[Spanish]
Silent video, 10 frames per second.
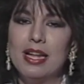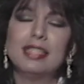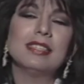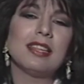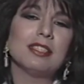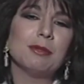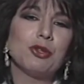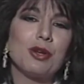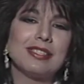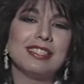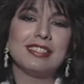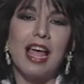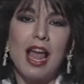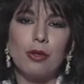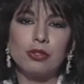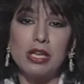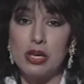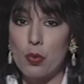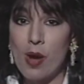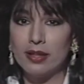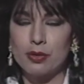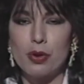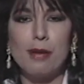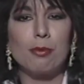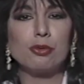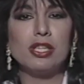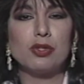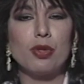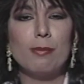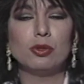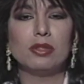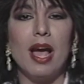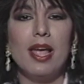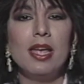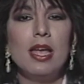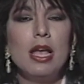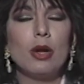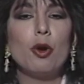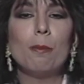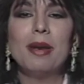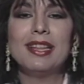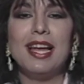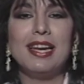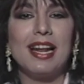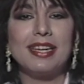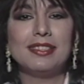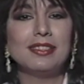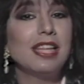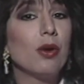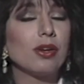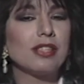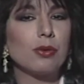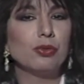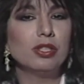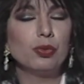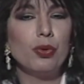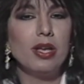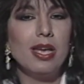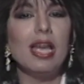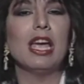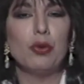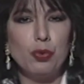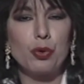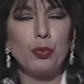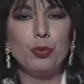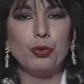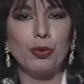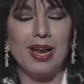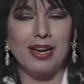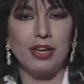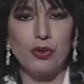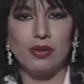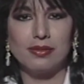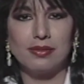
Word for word: Diez transmisores instalados y cuatro en proceso de montaje completan la red de lo que se constituye en un orgullo de la región.